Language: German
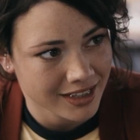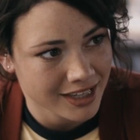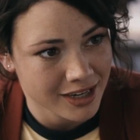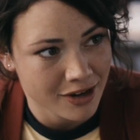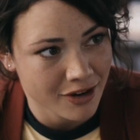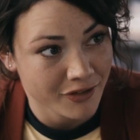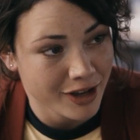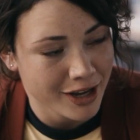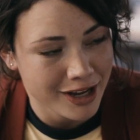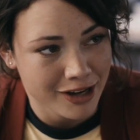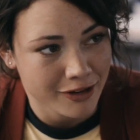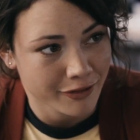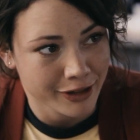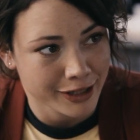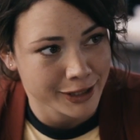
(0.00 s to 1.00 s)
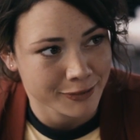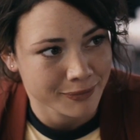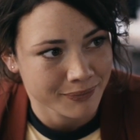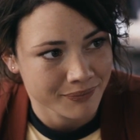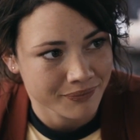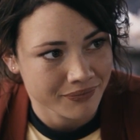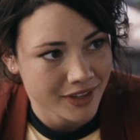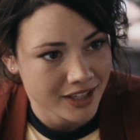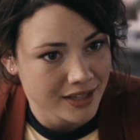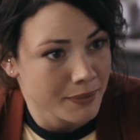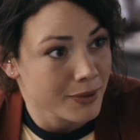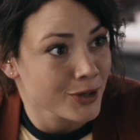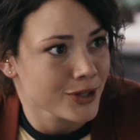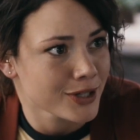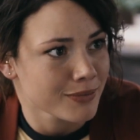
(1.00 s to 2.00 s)
Kinder auf gar keinen Fall. Ich
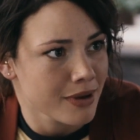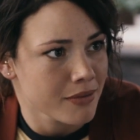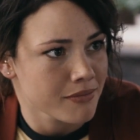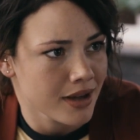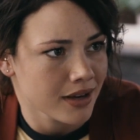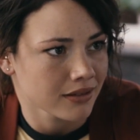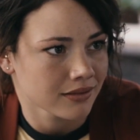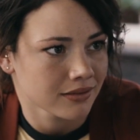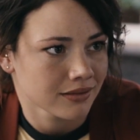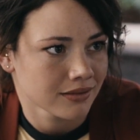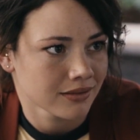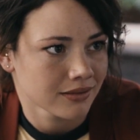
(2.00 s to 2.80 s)
habe ja nicht meinen Mann.